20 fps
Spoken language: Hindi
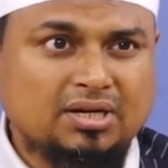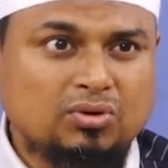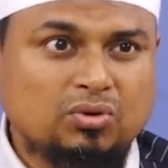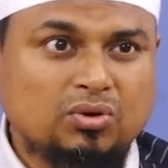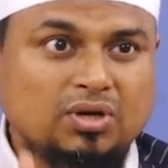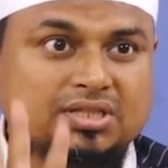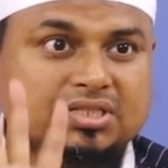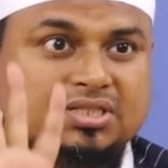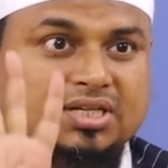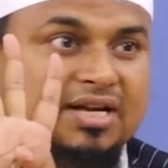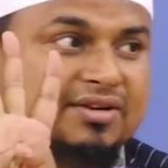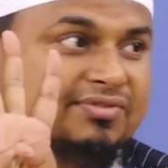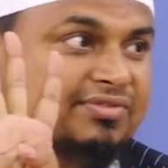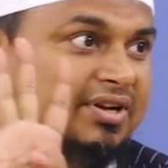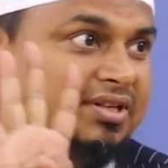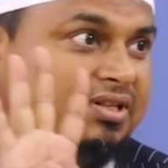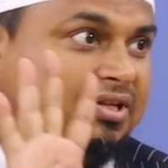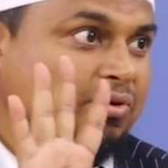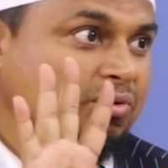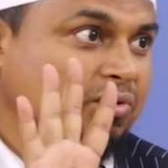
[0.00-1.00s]
तु का चार
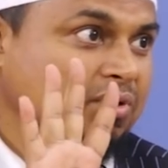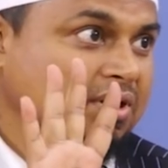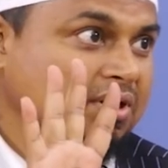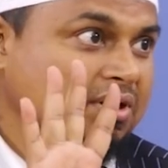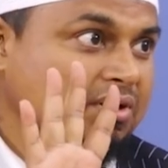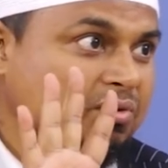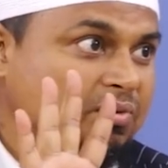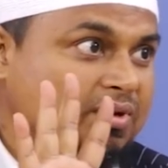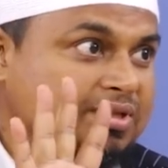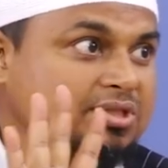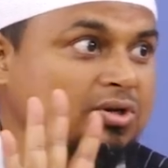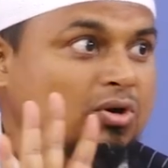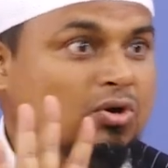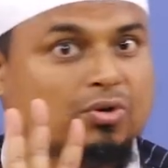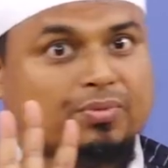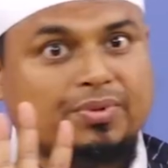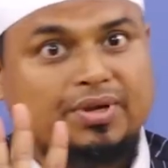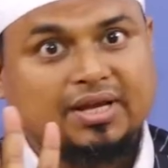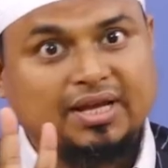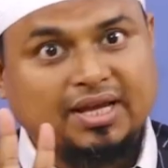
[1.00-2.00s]
फ़ायदा हुआ वैसे
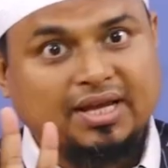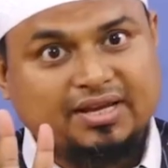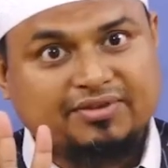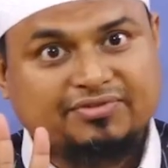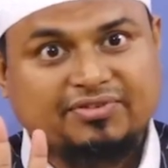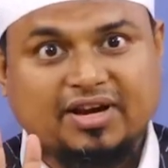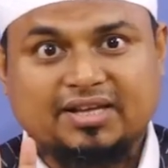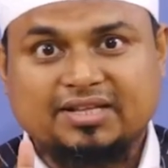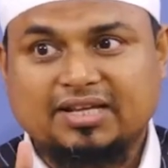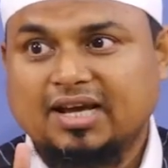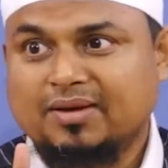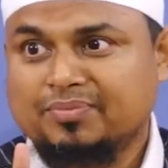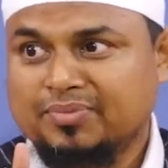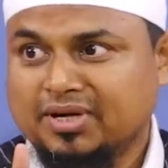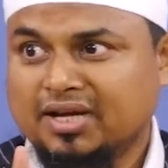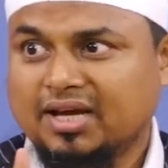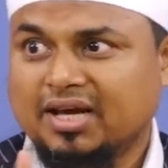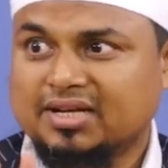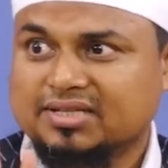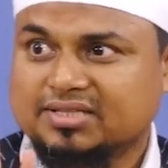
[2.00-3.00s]
और भी कई फ़ायदे आप
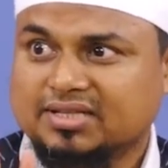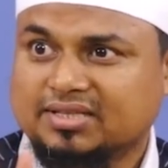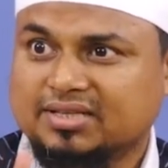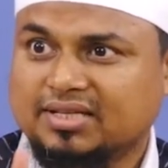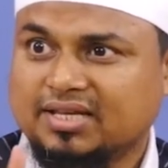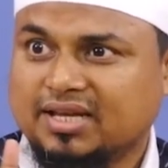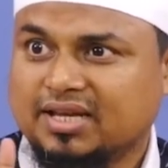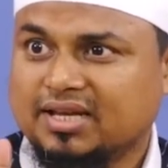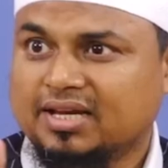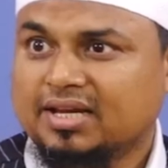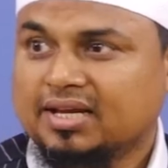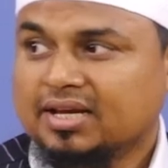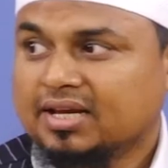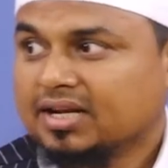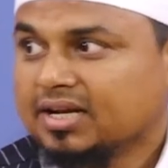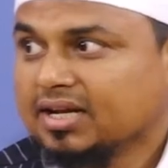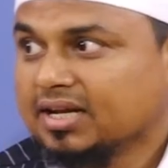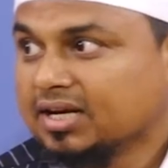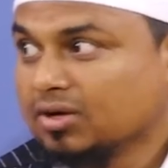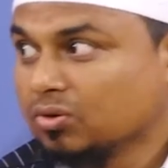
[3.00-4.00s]
निकाल सकते हैं
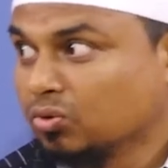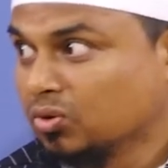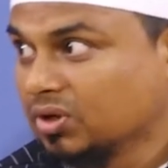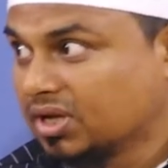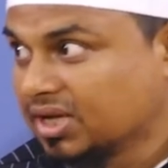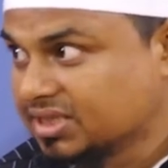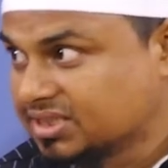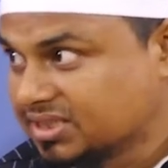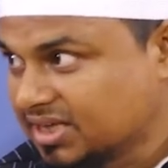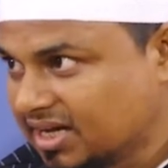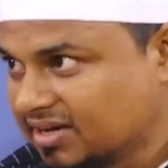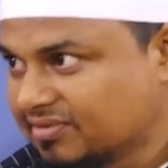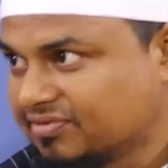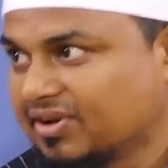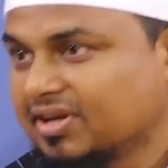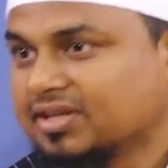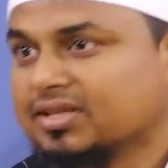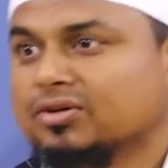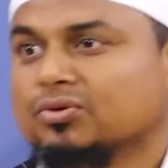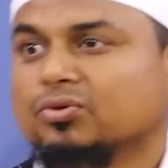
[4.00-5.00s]
लेकिन उनके चार
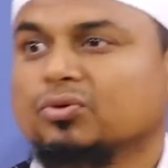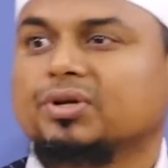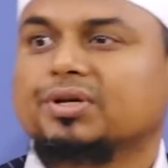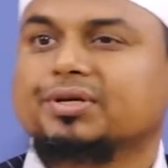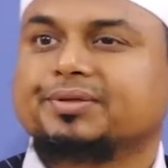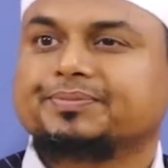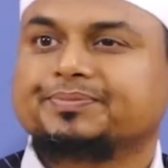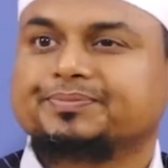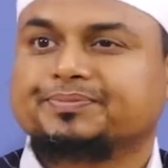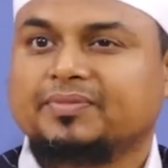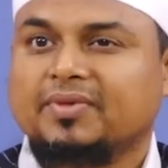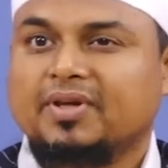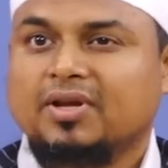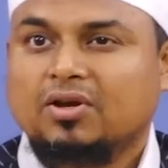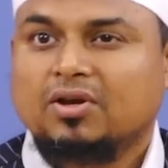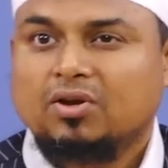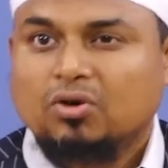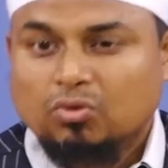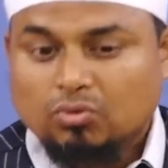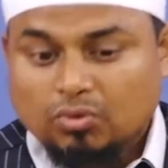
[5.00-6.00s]
फ़ायदे हुए
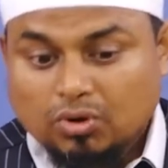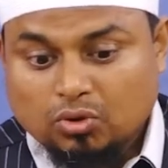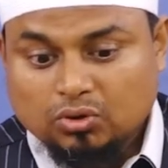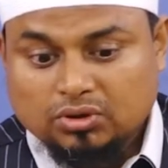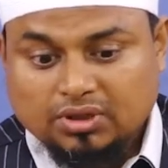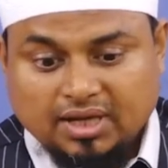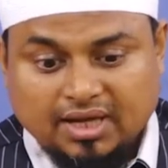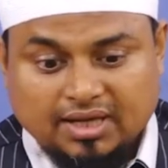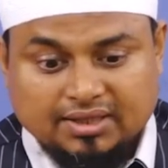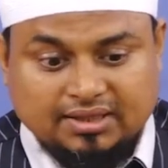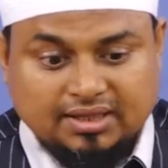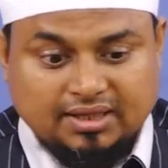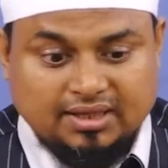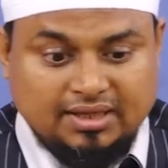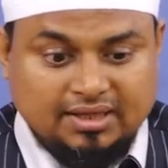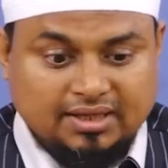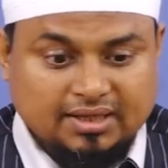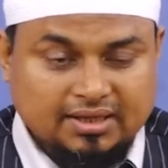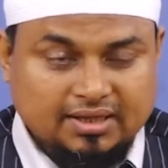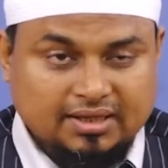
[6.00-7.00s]
वो ख़ुद कहते हैं